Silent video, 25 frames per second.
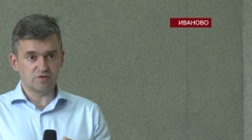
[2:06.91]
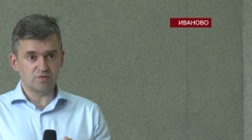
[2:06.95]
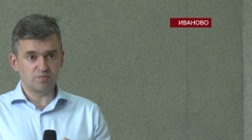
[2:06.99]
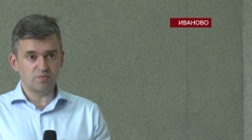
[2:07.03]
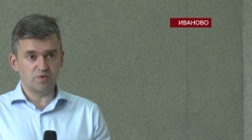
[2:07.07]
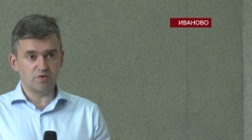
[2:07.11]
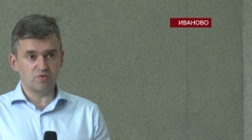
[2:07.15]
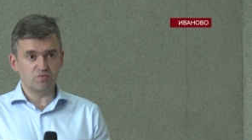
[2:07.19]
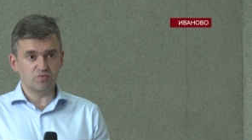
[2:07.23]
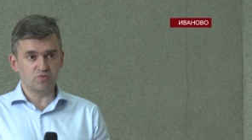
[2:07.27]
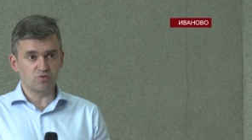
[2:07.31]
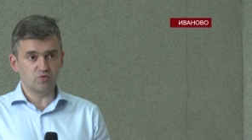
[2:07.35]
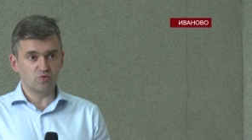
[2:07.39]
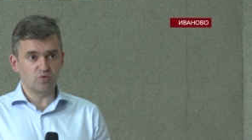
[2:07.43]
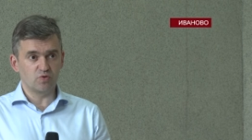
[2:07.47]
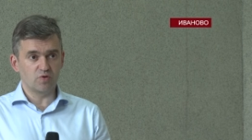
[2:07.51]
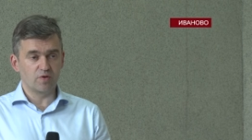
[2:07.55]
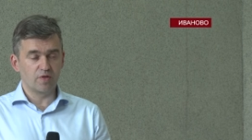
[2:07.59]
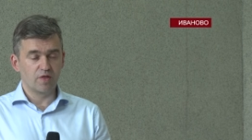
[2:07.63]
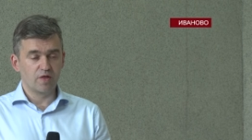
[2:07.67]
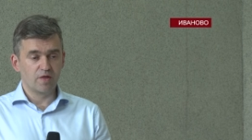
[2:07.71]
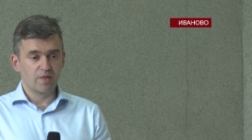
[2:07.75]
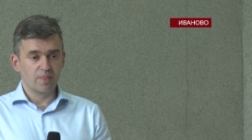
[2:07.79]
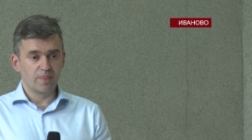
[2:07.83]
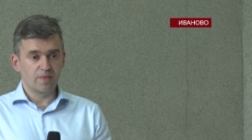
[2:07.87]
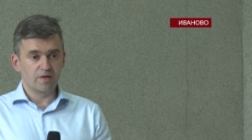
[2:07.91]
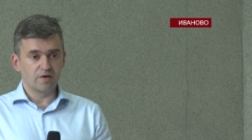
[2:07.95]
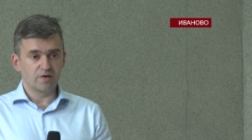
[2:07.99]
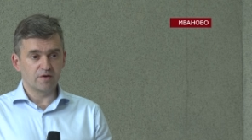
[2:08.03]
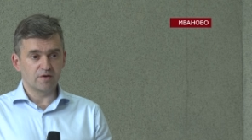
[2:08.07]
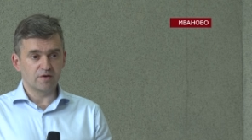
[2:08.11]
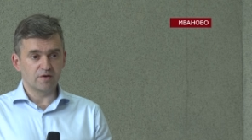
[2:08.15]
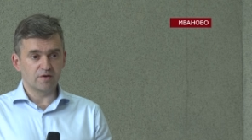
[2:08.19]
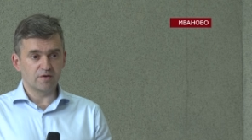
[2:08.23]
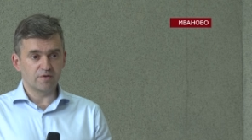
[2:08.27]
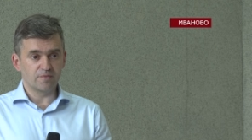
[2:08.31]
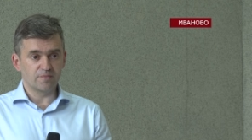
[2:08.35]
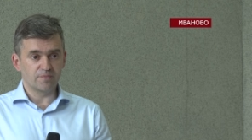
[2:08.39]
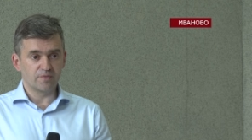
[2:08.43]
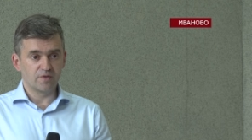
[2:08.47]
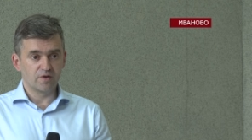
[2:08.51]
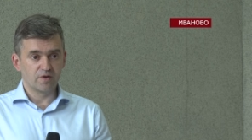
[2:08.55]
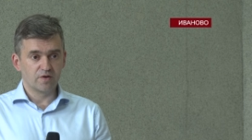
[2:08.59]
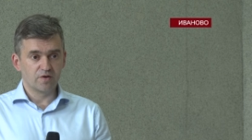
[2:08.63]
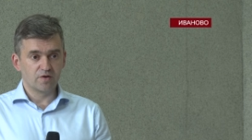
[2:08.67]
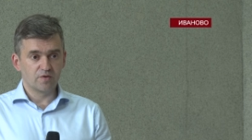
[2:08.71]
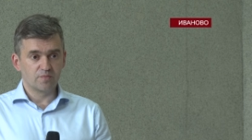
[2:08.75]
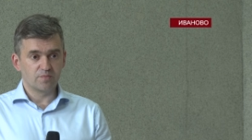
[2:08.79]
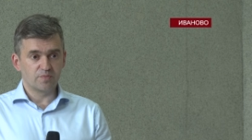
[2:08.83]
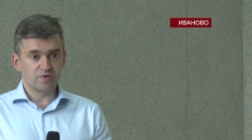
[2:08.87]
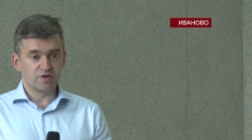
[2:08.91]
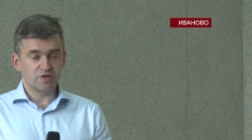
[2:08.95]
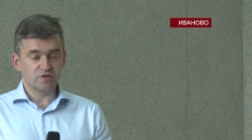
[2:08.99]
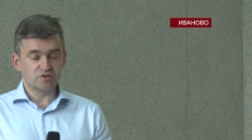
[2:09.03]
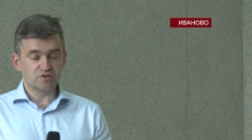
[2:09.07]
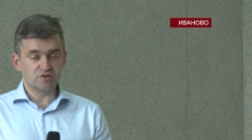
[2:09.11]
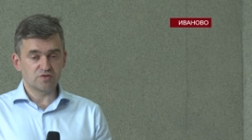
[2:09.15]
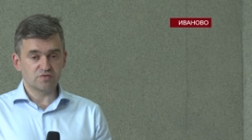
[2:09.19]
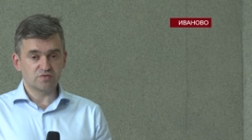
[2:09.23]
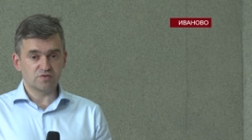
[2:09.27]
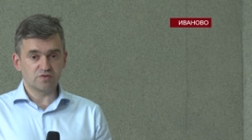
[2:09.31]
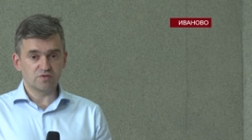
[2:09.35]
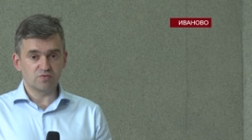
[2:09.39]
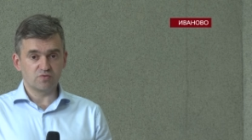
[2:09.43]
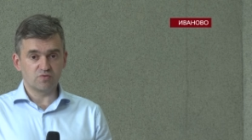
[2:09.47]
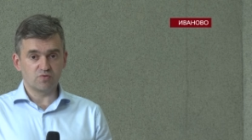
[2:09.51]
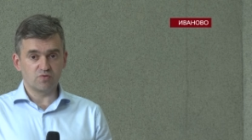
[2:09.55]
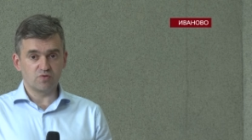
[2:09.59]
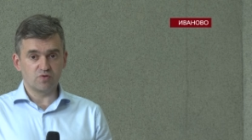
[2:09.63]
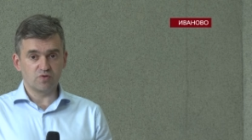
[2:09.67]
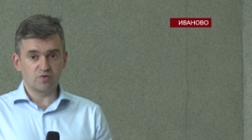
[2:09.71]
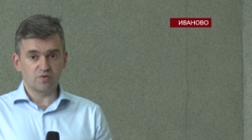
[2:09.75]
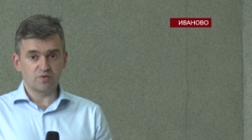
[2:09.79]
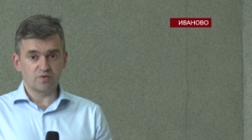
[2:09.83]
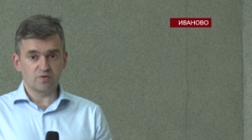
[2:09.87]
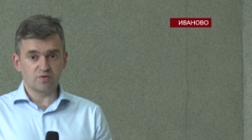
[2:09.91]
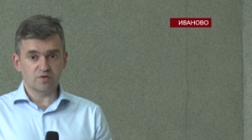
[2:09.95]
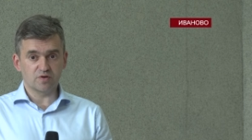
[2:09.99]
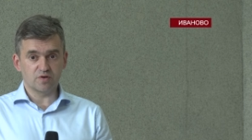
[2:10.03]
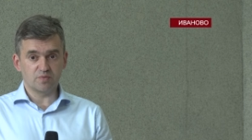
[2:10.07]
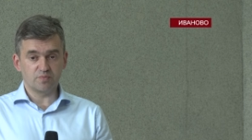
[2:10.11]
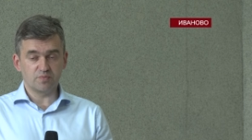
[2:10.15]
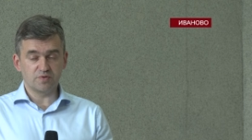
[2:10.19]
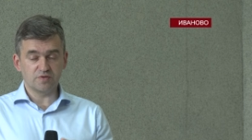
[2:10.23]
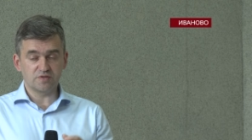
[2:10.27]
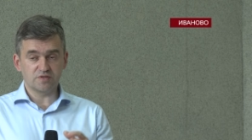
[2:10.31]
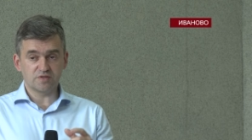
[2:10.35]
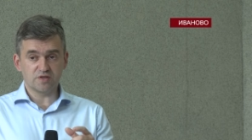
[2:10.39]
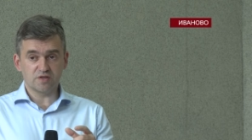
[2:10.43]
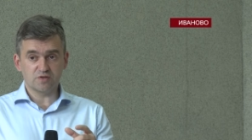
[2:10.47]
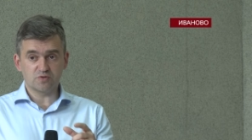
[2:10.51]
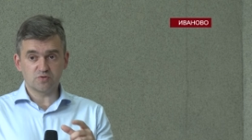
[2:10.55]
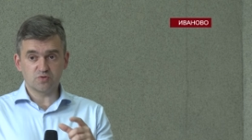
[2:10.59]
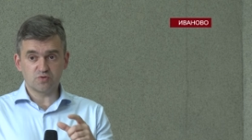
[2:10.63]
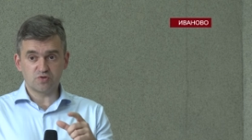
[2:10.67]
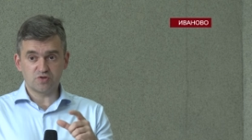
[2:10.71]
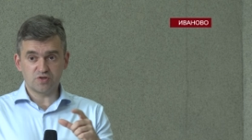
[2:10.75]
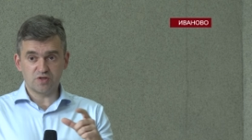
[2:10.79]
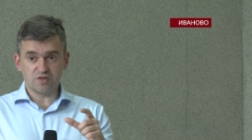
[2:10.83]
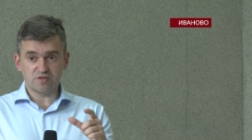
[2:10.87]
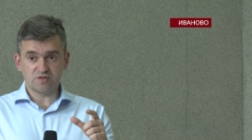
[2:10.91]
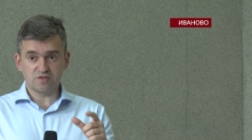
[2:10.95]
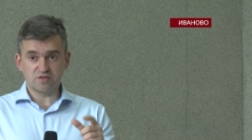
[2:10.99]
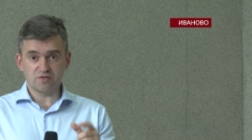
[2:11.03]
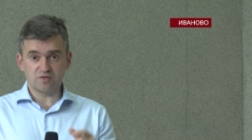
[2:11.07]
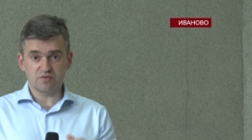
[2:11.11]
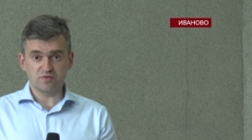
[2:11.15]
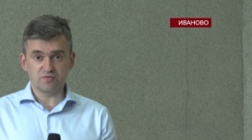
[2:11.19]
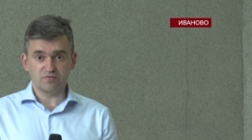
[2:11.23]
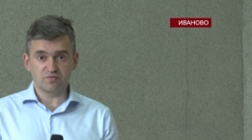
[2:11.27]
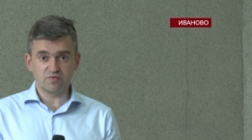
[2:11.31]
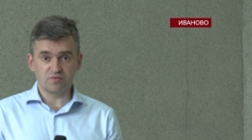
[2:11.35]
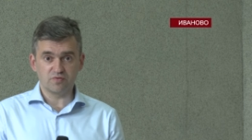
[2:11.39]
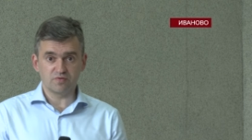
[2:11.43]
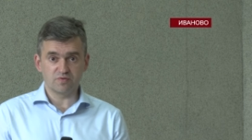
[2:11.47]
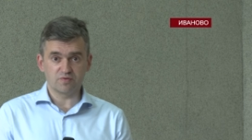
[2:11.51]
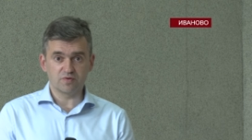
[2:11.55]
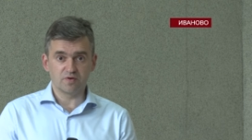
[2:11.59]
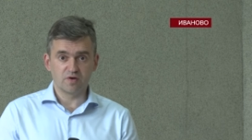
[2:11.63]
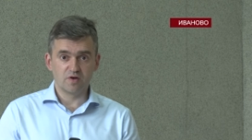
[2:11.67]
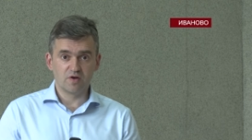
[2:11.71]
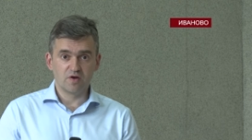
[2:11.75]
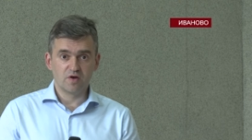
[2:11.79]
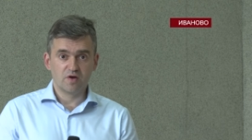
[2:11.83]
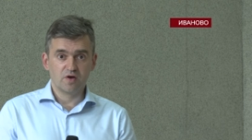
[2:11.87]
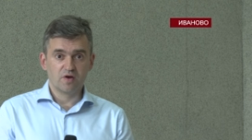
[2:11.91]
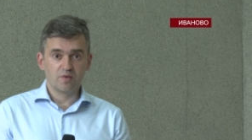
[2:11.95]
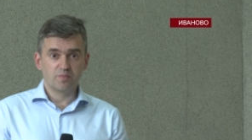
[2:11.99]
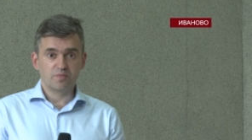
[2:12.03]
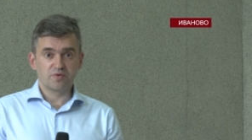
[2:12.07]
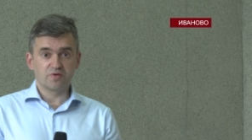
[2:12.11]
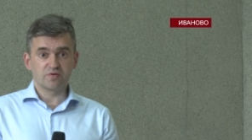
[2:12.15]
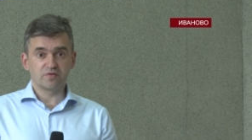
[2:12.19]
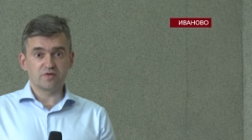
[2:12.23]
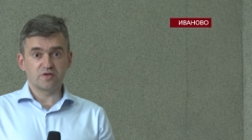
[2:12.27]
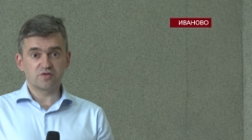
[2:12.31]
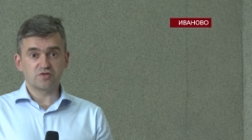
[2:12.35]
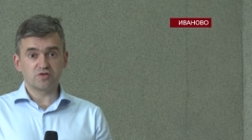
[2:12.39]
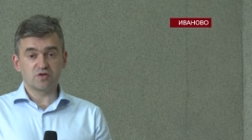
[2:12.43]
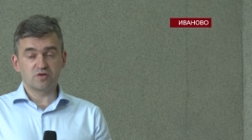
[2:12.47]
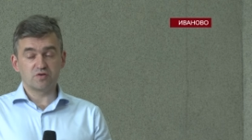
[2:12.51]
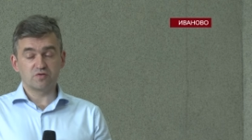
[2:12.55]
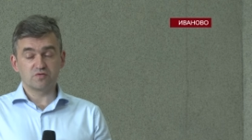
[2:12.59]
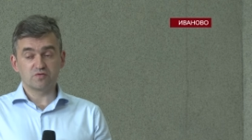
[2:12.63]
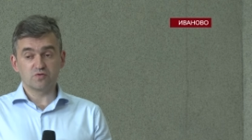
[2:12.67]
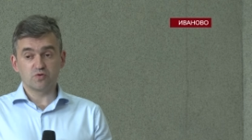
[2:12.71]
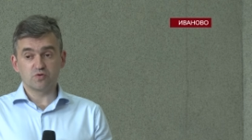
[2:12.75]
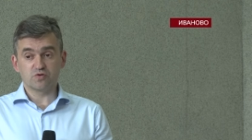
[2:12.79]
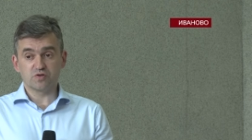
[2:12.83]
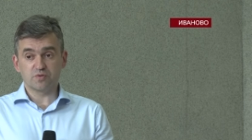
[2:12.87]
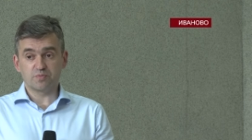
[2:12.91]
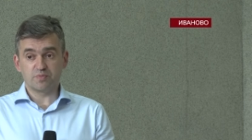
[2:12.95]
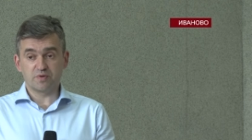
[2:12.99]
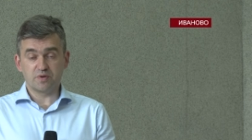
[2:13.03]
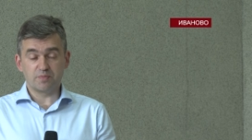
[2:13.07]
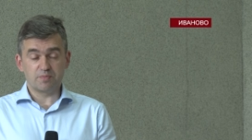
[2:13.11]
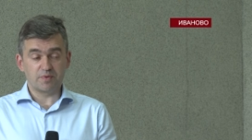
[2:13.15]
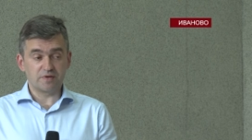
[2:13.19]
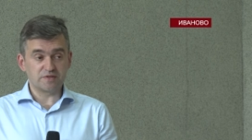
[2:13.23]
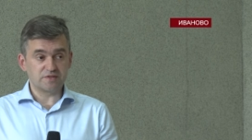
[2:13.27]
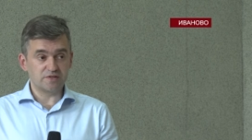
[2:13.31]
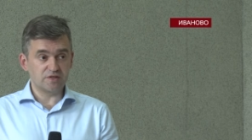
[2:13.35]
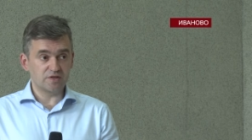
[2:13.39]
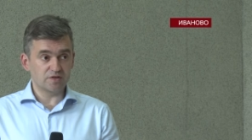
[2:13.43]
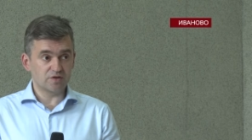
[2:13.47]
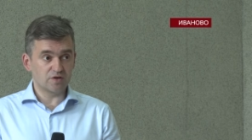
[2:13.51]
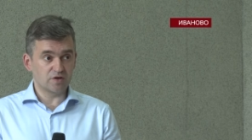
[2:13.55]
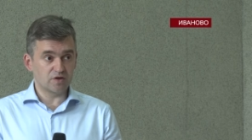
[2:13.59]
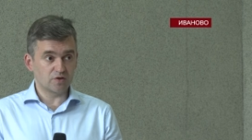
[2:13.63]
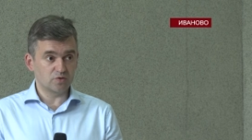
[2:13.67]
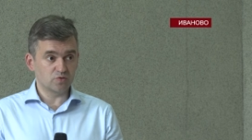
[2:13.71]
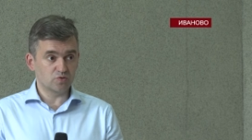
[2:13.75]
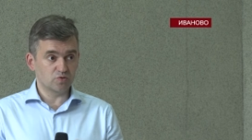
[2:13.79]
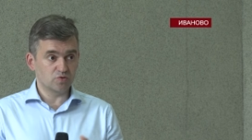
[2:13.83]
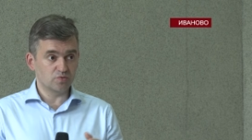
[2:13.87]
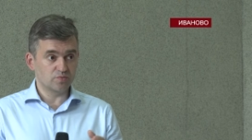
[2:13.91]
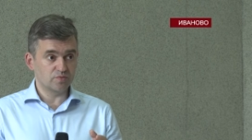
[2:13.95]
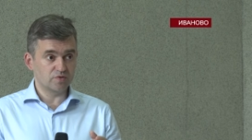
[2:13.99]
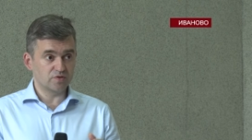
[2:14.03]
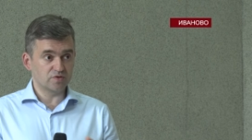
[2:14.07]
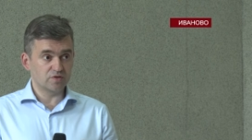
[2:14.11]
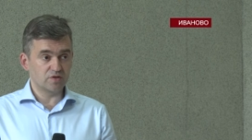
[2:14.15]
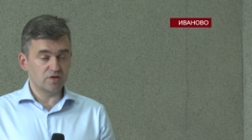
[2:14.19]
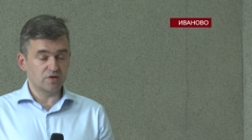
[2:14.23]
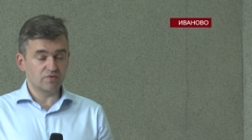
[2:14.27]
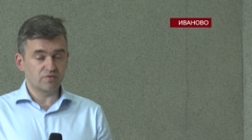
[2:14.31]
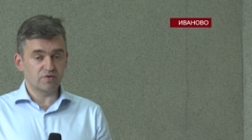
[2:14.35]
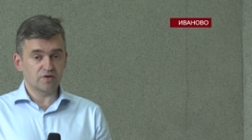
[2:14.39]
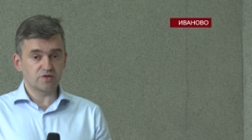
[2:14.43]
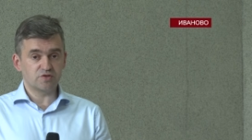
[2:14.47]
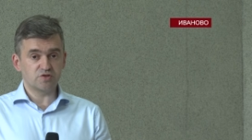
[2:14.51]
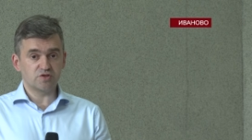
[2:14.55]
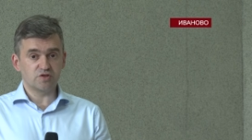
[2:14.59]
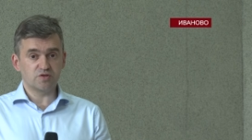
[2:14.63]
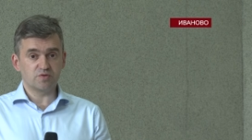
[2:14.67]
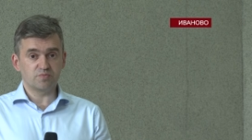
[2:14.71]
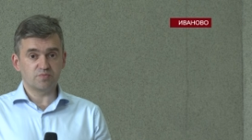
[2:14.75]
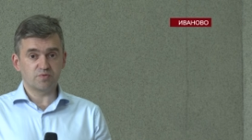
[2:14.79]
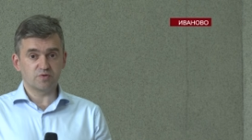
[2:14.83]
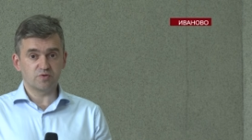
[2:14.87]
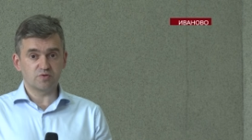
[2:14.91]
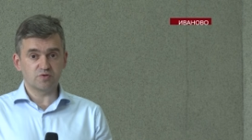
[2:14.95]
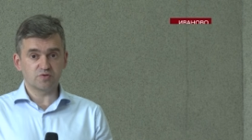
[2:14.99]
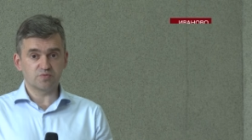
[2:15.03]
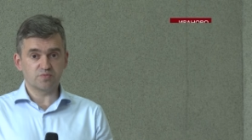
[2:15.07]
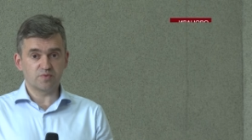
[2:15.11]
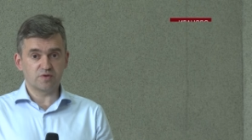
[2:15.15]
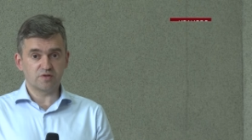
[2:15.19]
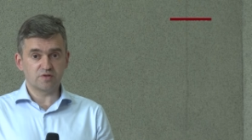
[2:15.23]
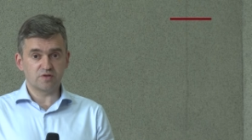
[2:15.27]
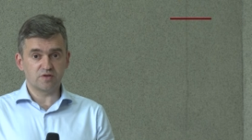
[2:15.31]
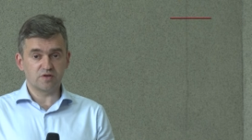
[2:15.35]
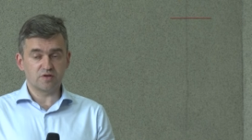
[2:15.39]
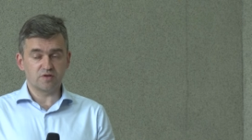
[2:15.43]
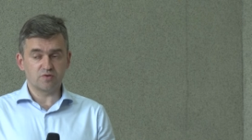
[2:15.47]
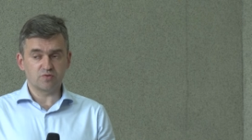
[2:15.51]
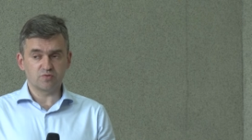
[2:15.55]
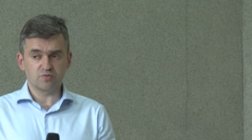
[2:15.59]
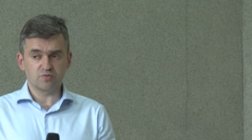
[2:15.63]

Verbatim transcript: Имею в виду, а, прежде всего, компенсацию части в первоначального взноса по ипотеке, который мы для врачей предусмотрели.